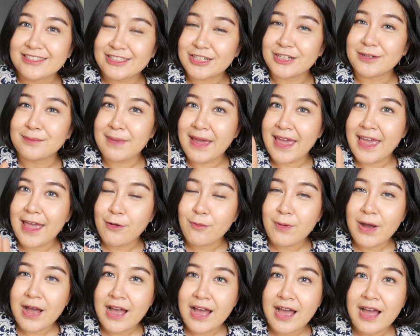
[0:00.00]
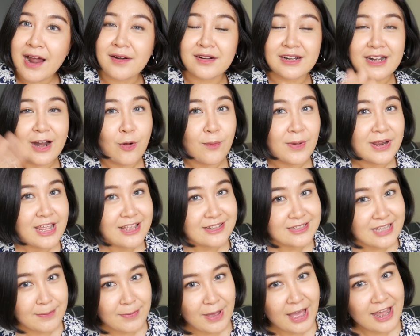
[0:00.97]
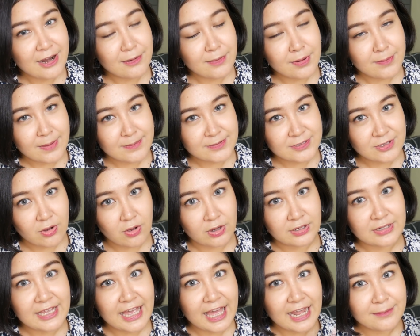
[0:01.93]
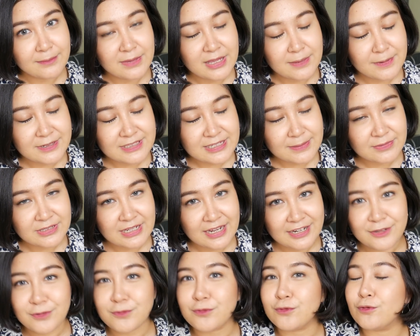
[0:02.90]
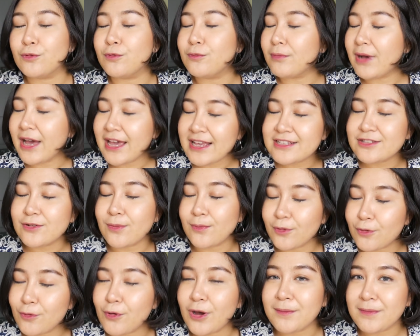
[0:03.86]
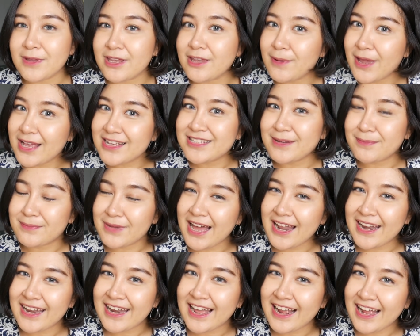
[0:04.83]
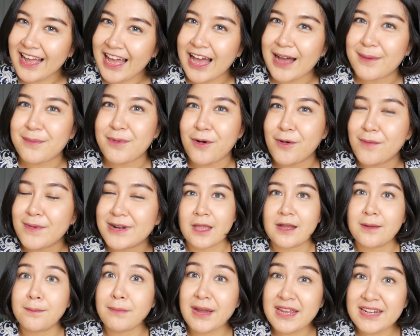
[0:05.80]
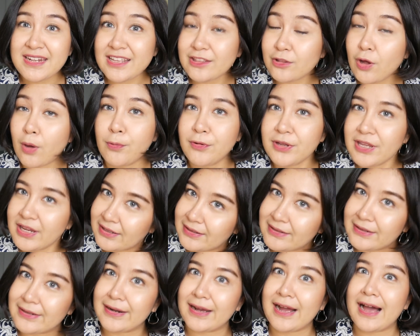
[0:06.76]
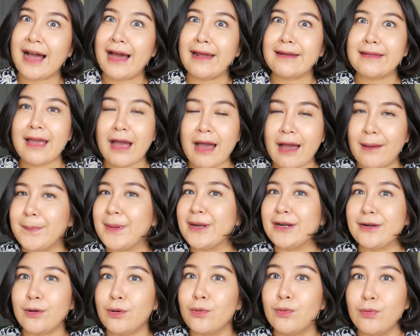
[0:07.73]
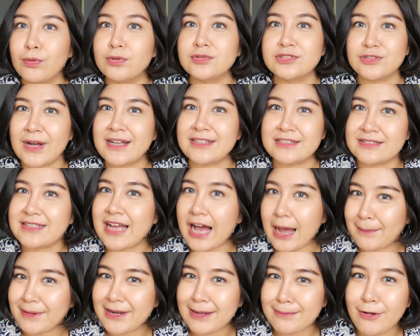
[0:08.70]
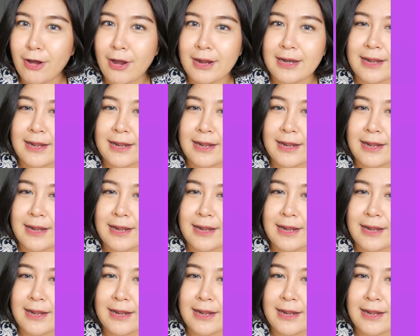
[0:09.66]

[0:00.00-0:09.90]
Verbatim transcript: ถึงแม้ว่าเราไม่ได้ใส่ผ้าอนามัยแบบสอดการมีประจำเดือนอยู่ไม่สมควรมีเพศสัมพันธ์นะคะเพราะมันไม่ดีต่อผู้หญิงเลยนะคะอันนี้เป็นครูสุขศึกษาไปเรียบร้